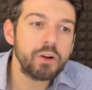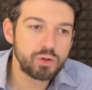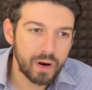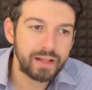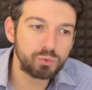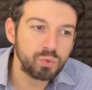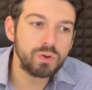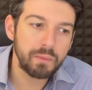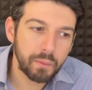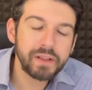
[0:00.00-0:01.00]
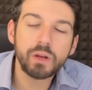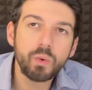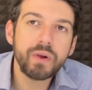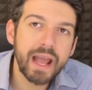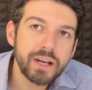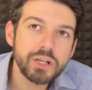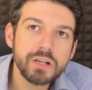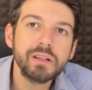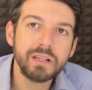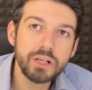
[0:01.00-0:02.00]
Cioè tu nel momento in cui
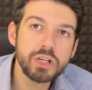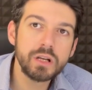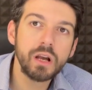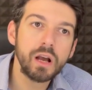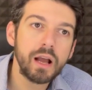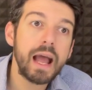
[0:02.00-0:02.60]
esci dici